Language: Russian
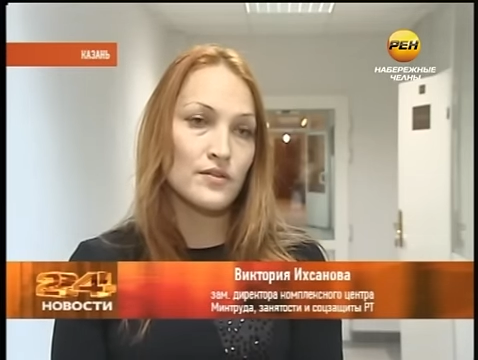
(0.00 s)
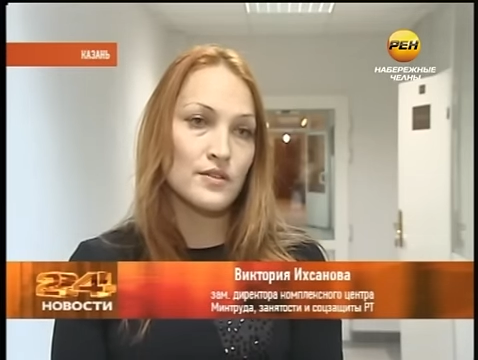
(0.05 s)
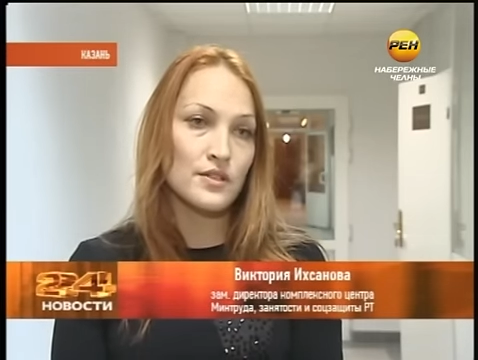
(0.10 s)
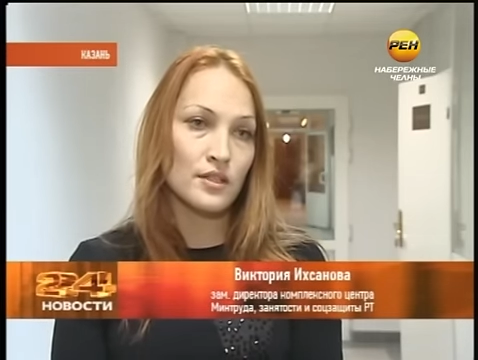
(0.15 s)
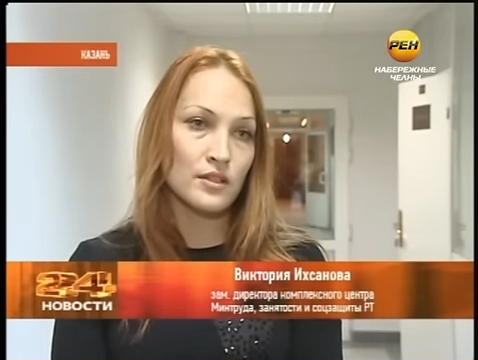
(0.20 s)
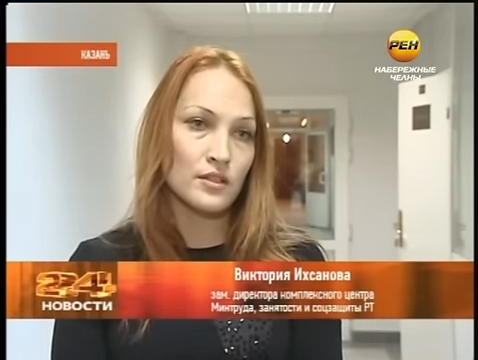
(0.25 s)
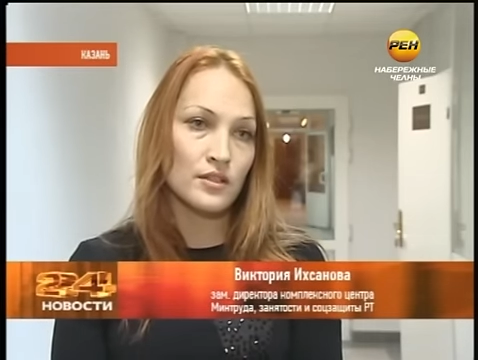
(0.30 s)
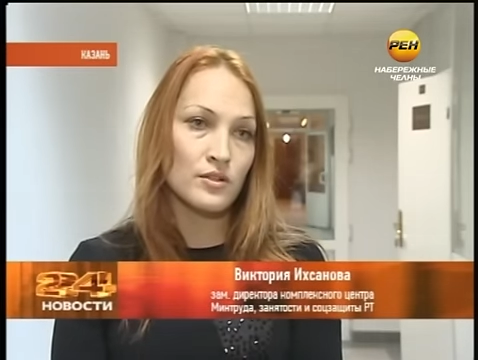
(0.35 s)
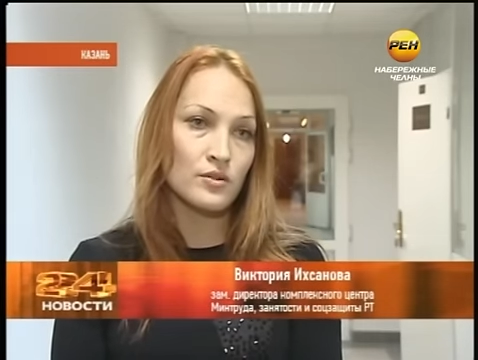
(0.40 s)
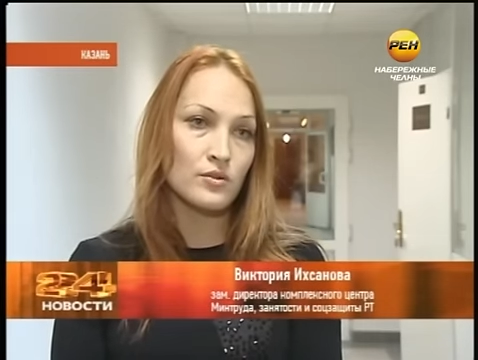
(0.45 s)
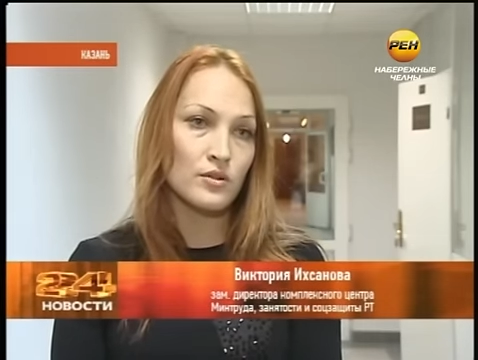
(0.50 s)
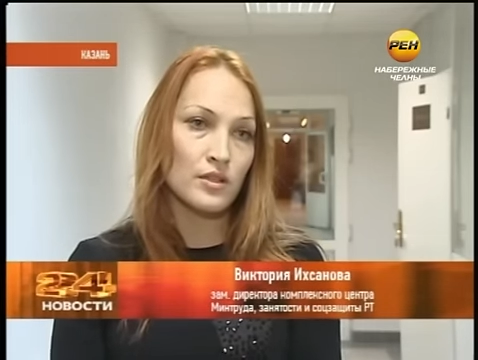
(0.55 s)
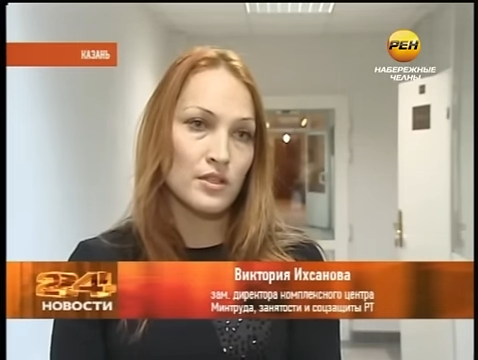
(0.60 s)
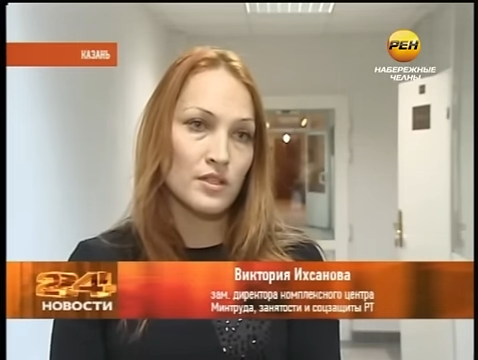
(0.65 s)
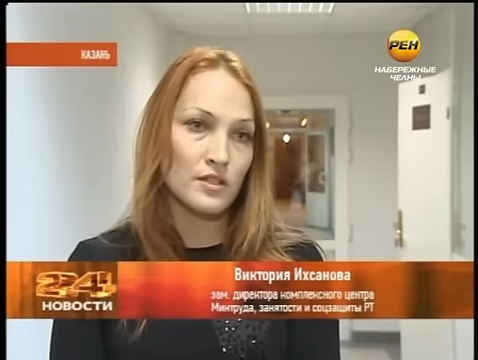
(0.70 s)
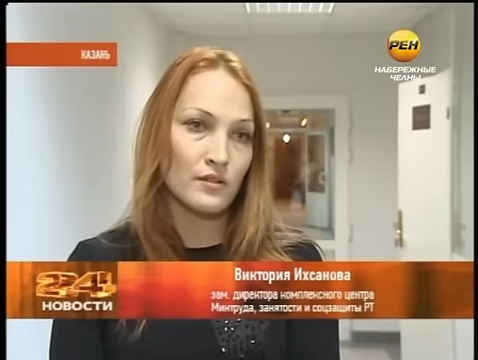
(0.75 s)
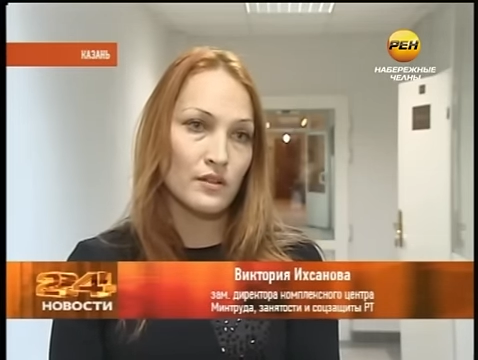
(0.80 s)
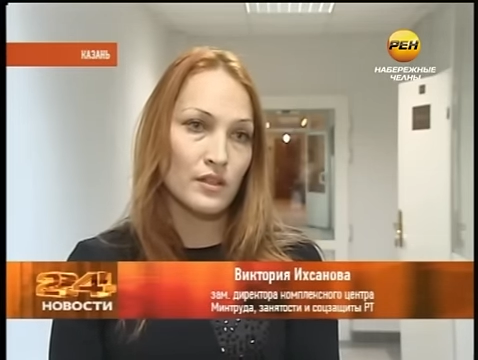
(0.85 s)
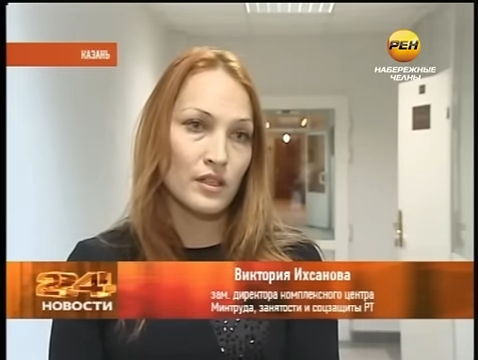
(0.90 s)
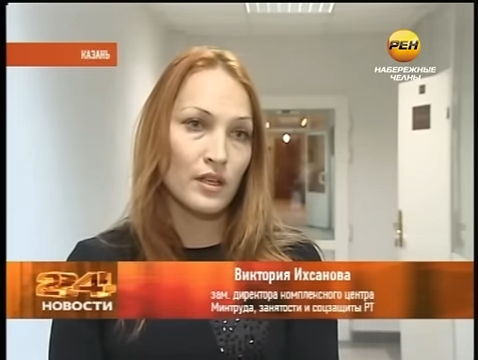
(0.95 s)
все
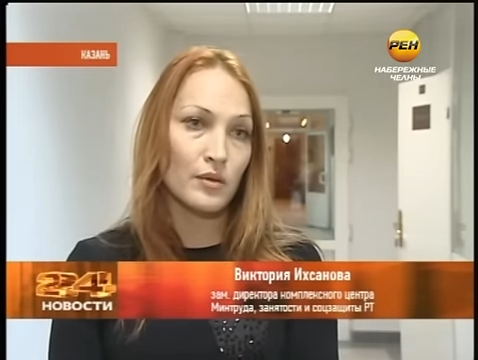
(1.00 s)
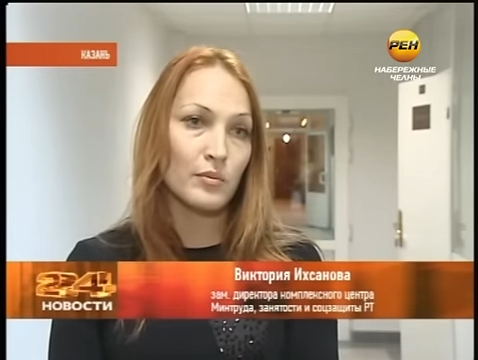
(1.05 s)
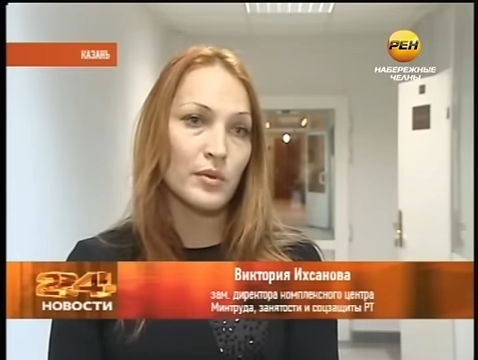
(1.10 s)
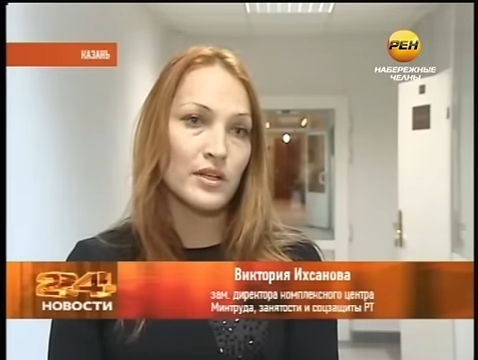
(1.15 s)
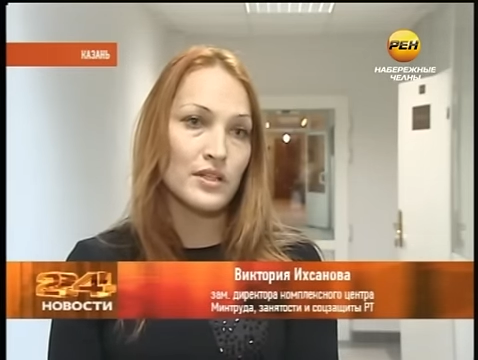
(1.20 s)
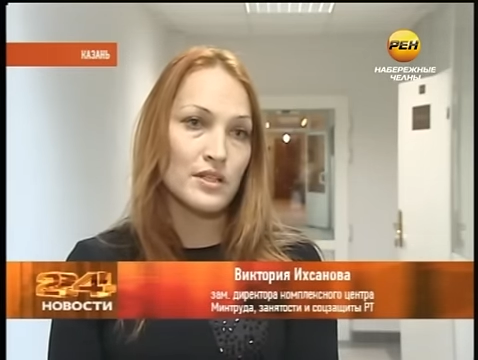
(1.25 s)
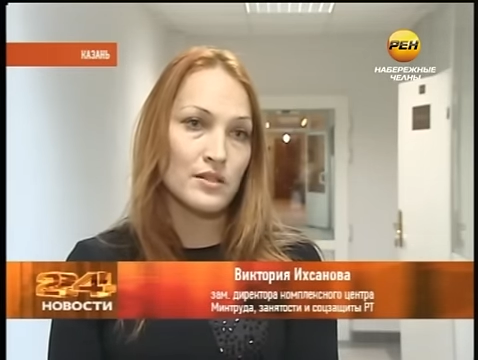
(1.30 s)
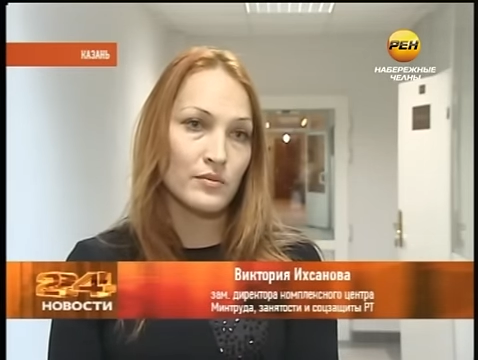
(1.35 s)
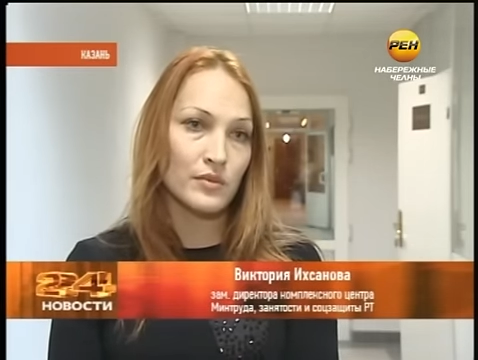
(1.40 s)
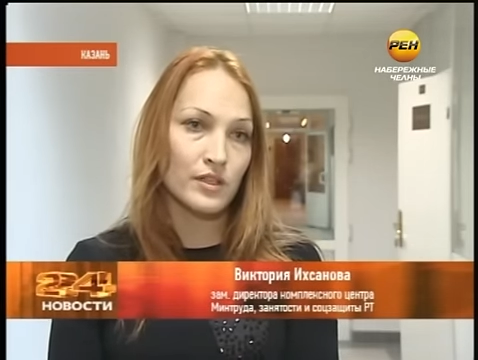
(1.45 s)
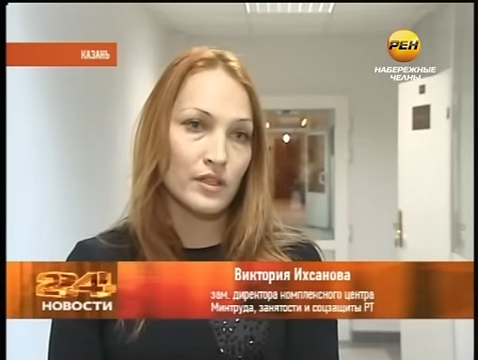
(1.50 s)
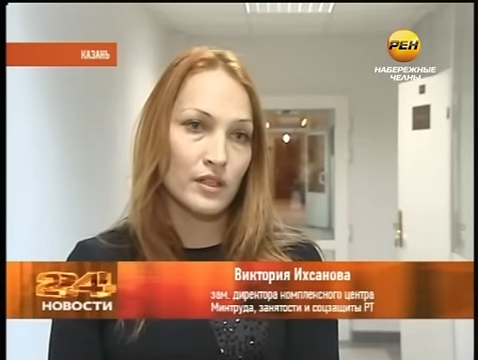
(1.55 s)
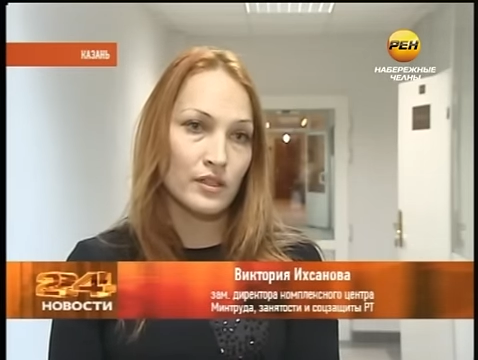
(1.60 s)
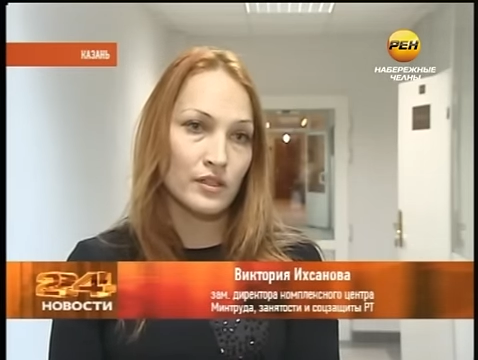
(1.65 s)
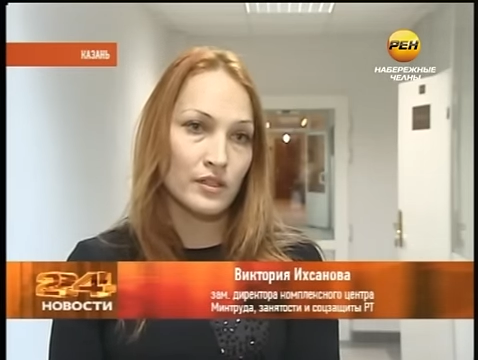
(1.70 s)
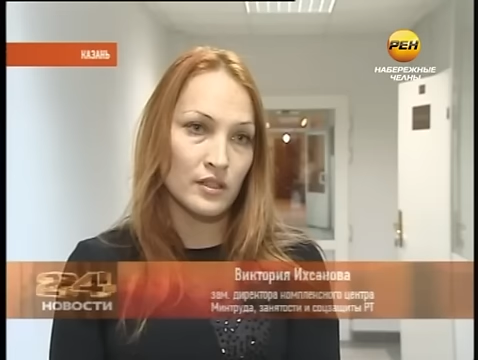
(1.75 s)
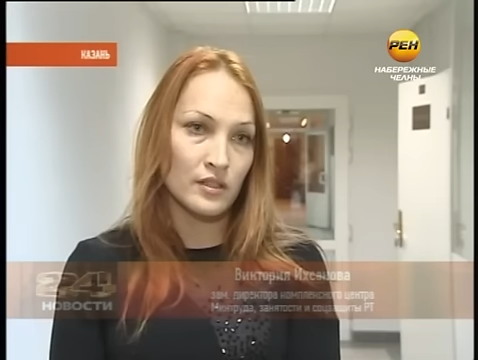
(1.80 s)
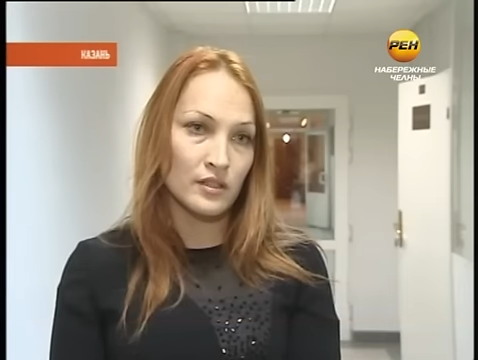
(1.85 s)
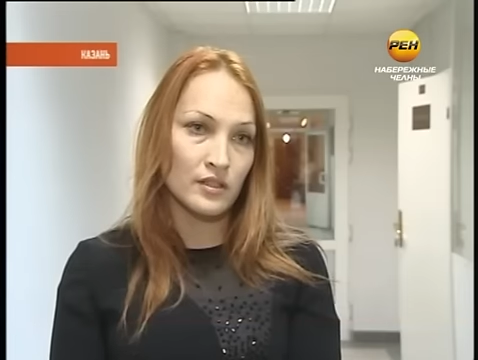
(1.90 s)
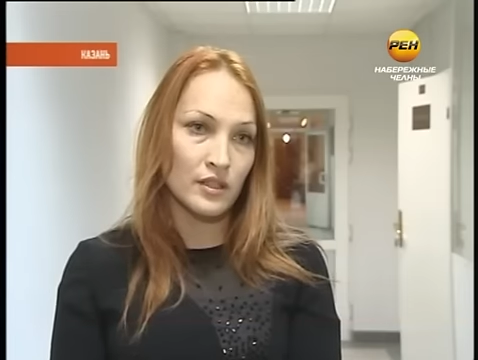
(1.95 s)
государственные необходимые
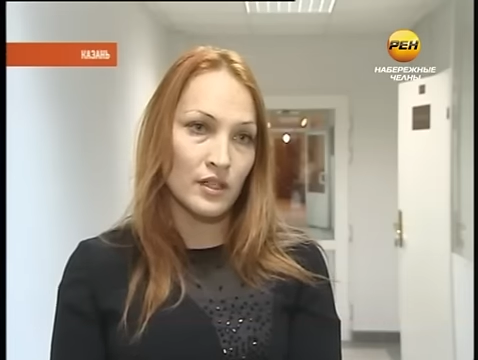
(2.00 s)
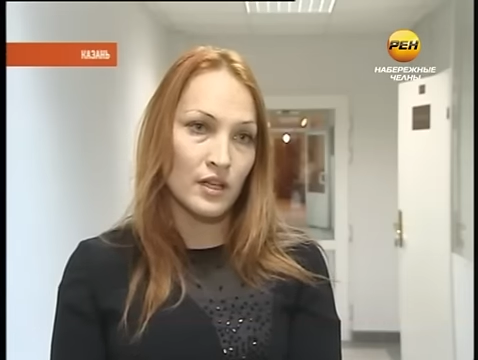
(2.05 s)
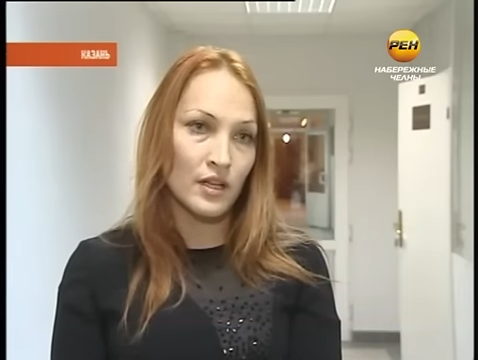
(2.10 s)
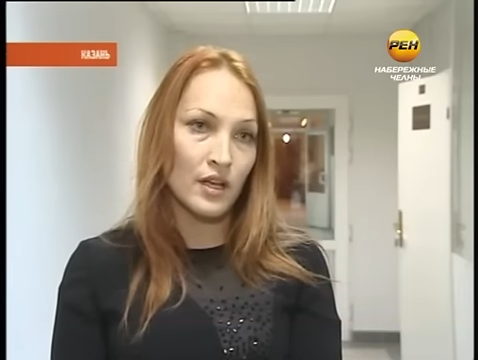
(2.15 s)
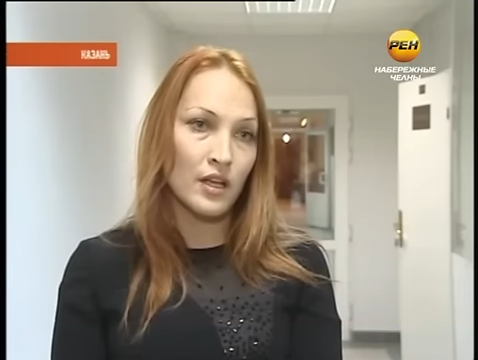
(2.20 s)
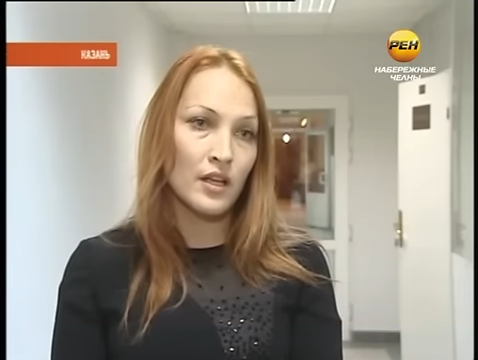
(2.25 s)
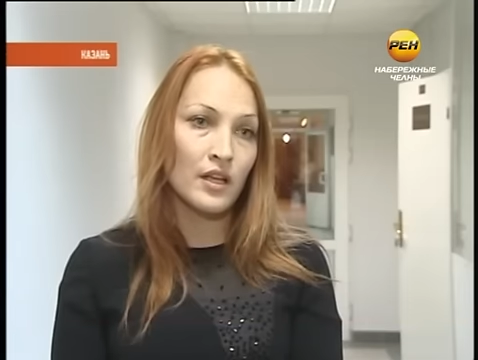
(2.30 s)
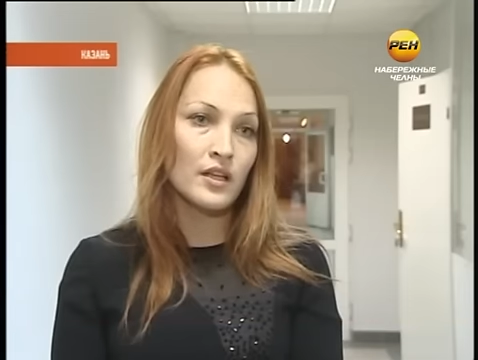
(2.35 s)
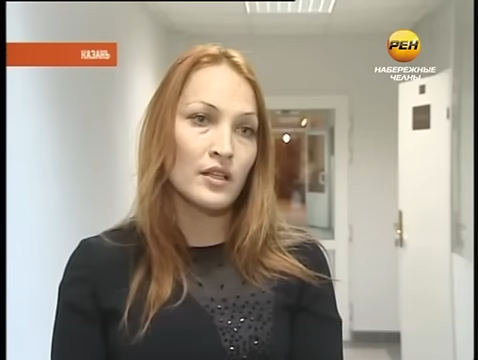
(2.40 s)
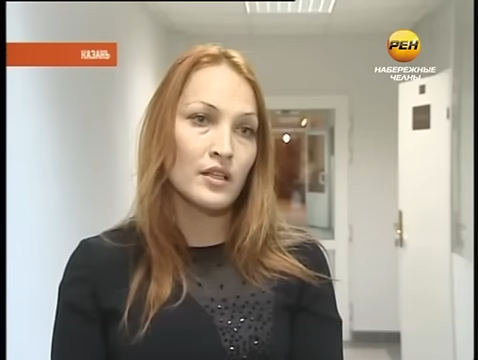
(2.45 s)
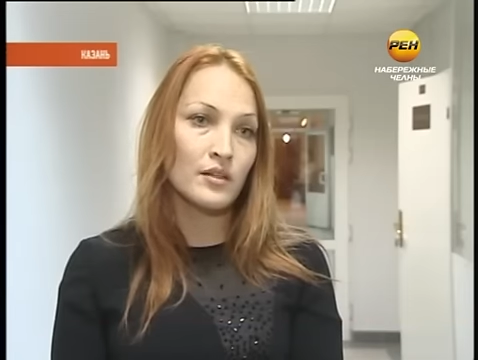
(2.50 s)
контракты